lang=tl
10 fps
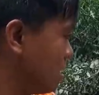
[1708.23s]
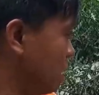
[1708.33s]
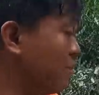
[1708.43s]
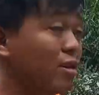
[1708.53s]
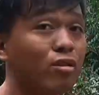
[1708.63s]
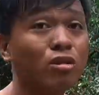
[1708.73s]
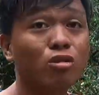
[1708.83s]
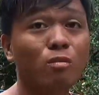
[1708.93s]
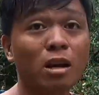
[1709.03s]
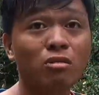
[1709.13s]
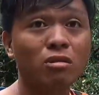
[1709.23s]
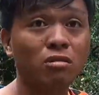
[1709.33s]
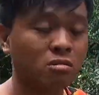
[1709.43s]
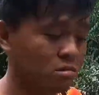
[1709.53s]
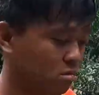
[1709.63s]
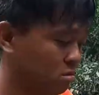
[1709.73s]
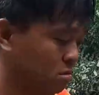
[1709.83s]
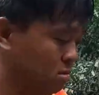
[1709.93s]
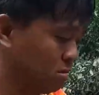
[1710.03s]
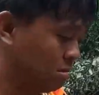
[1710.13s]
Ay, meron no. Tumalon no. Tumalon.